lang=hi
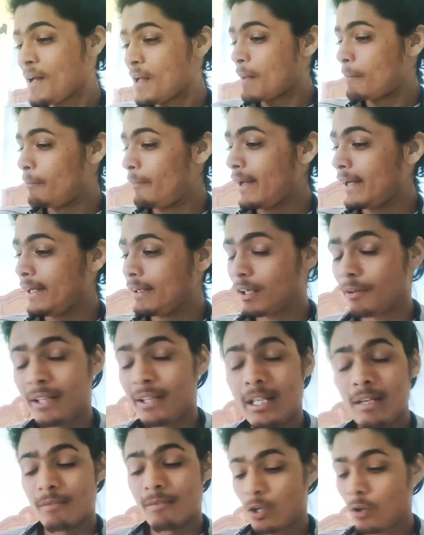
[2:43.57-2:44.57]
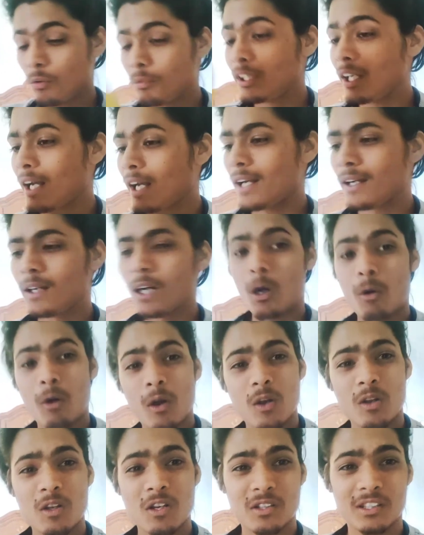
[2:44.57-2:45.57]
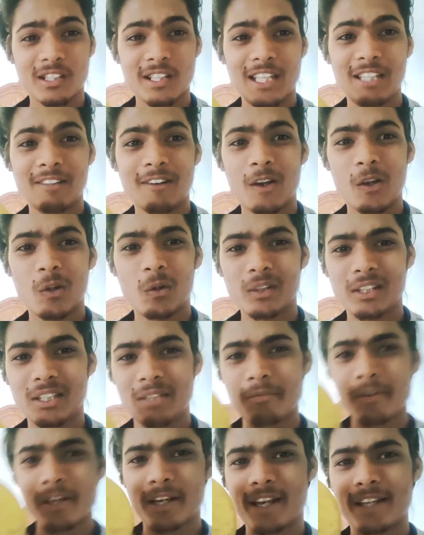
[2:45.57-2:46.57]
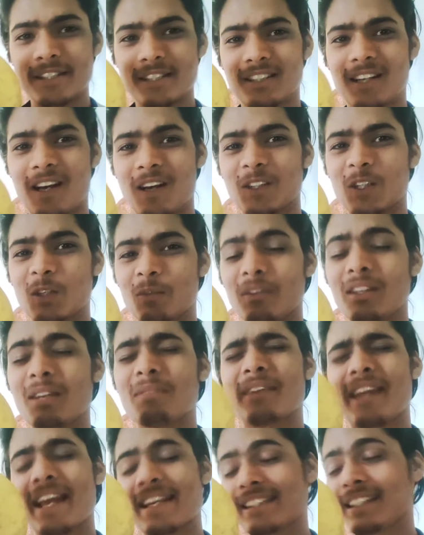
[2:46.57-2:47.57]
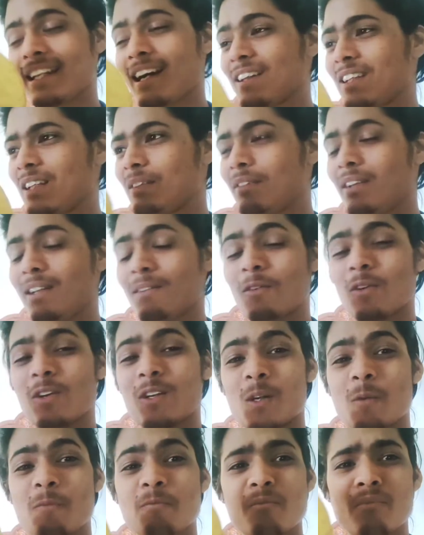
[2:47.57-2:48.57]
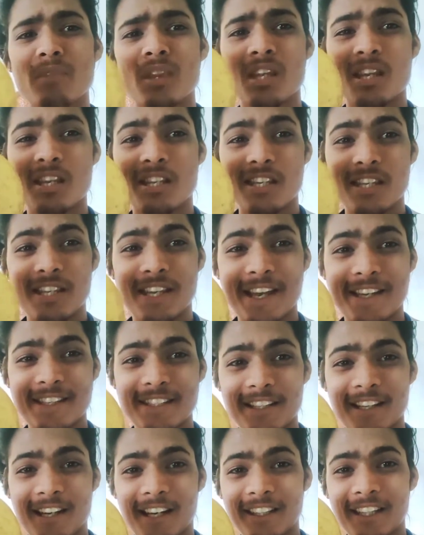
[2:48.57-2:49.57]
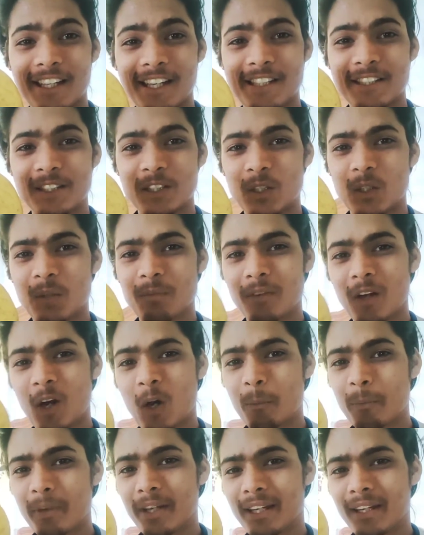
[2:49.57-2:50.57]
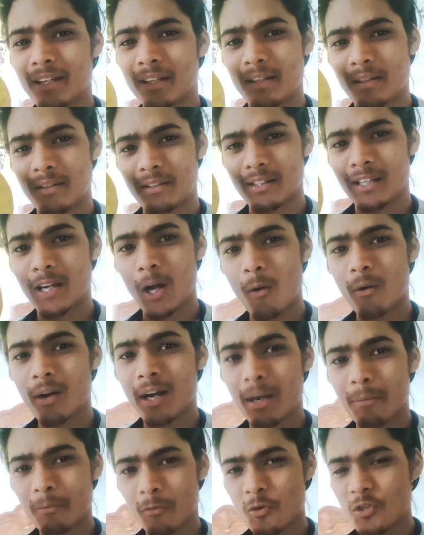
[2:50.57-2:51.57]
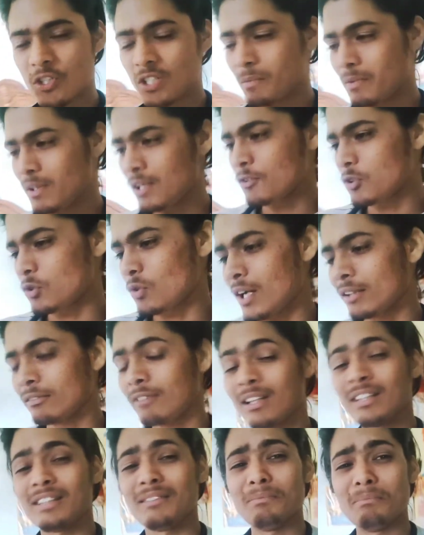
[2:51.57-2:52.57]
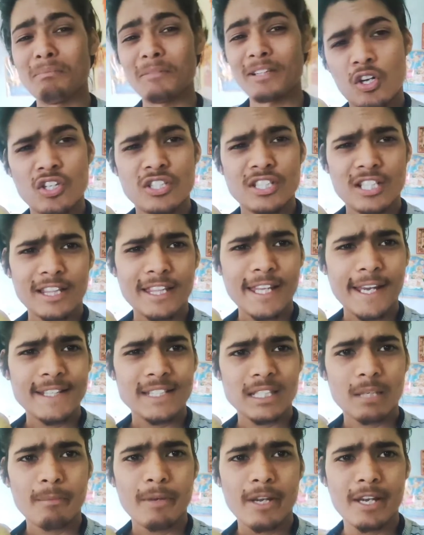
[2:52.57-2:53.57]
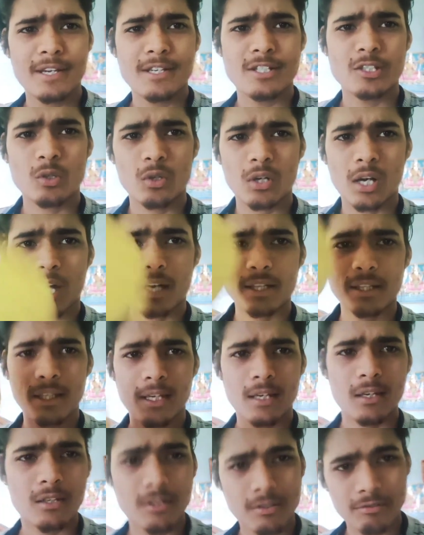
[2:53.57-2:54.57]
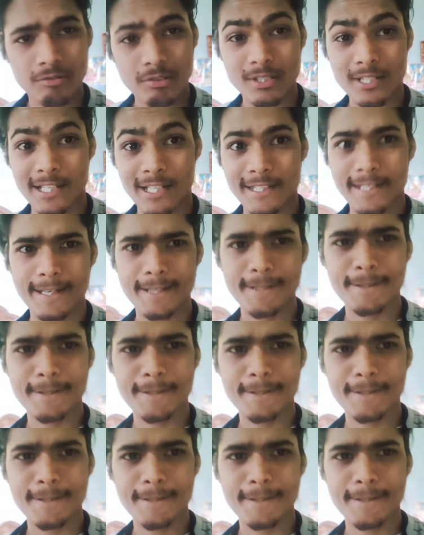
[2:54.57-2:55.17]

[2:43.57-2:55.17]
मैंने को नहीं हम्म। मेरे को बताना गाँव दिल्ली वालों को कि मैं कैसे खाता हूँ मतलब कैसे खाता हूँ मतलब बोल रहा हूँ कि कैसे खाते हैं इसको हम गाँव में गाँव का कुछ मतलब स्वाद वाद मिलता है किचन में इसको काटते हैं फिर खाते हैं